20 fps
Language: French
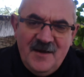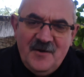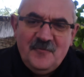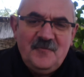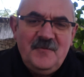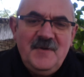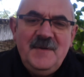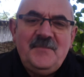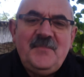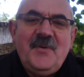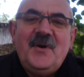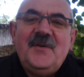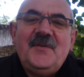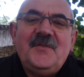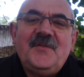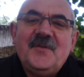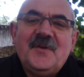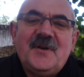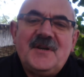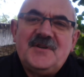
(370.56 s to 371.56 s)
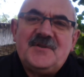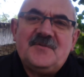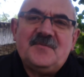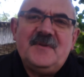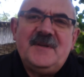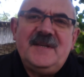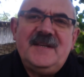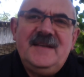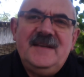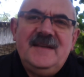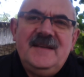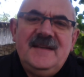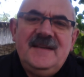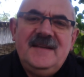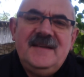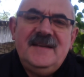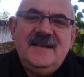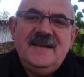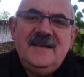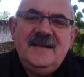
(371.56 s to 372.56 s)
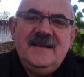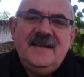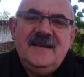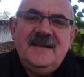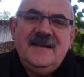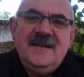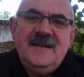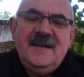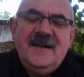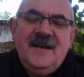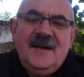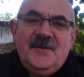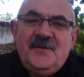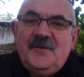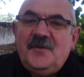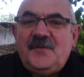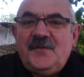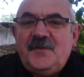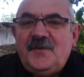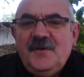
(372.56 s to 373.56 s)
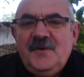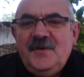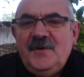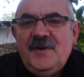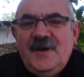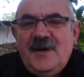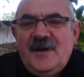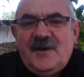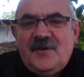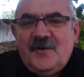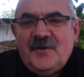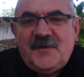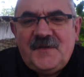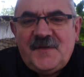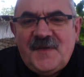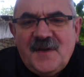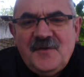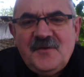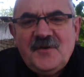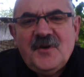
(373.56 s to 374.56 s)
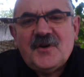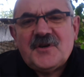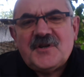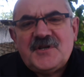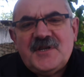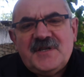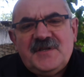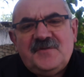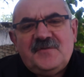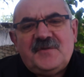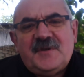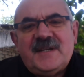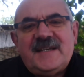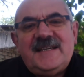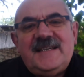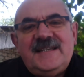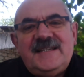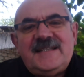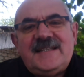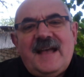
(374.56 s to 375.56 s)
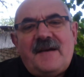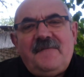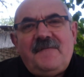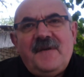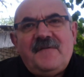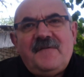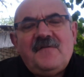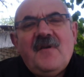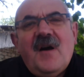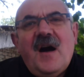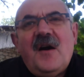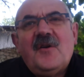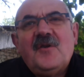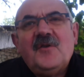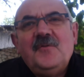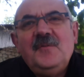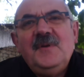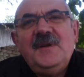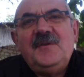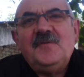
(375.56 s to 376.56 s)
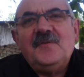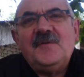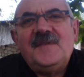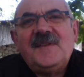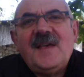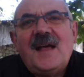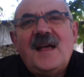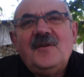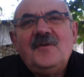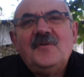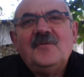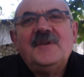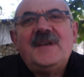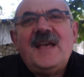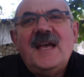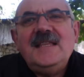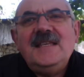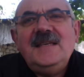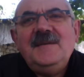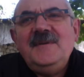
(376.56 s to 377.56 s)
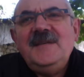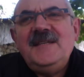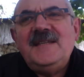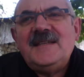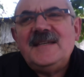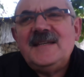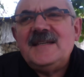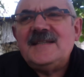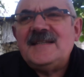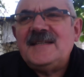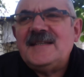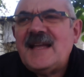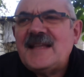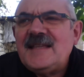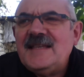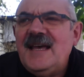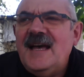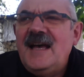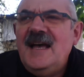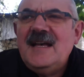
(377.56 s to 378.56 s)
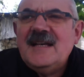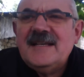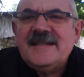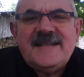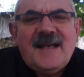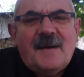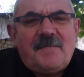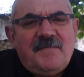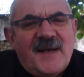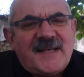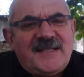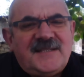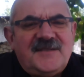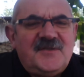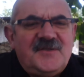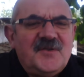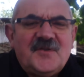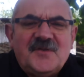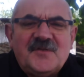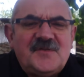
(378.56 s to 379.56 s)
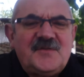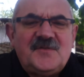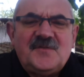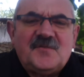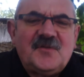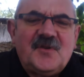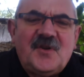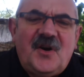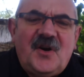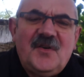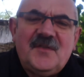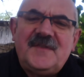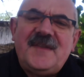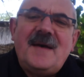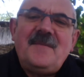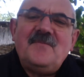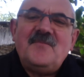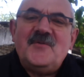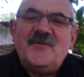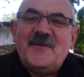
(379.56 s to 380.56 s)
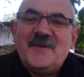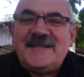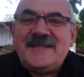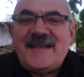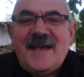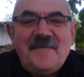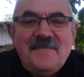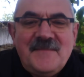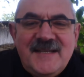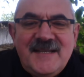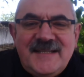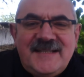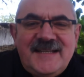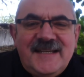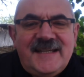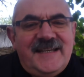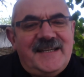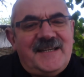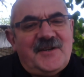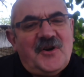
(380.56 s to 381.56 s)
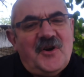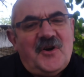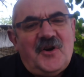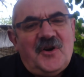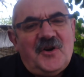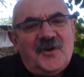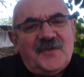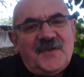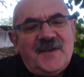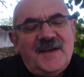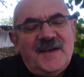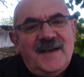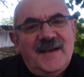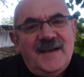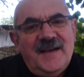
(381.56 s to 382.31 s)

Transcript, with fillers: Oui, Paul se réjouit de ce que le Seigneur Jésus-Christ a fait voir en lui toute sa longanimité, c'est-à-dire sa patience, son grand amour, sa miséricorde.